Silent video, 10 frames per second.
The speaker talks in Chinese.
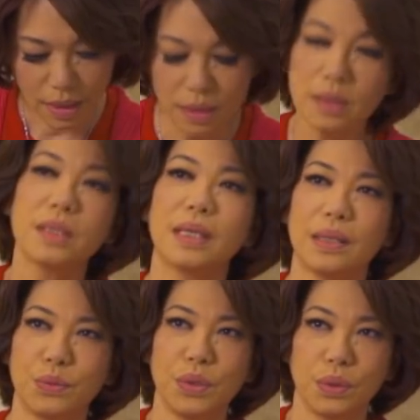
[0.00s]
那是
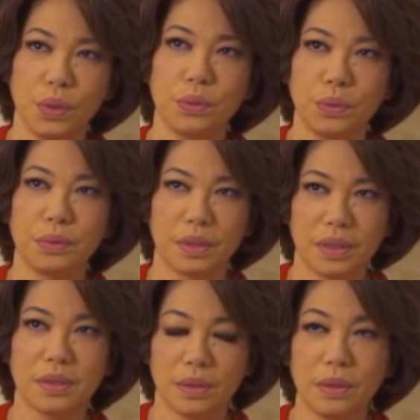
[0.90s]
他最痛苦的
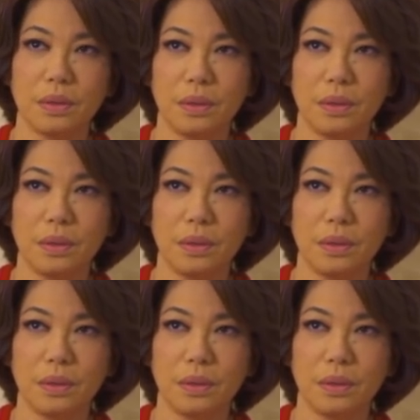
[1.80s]
时候。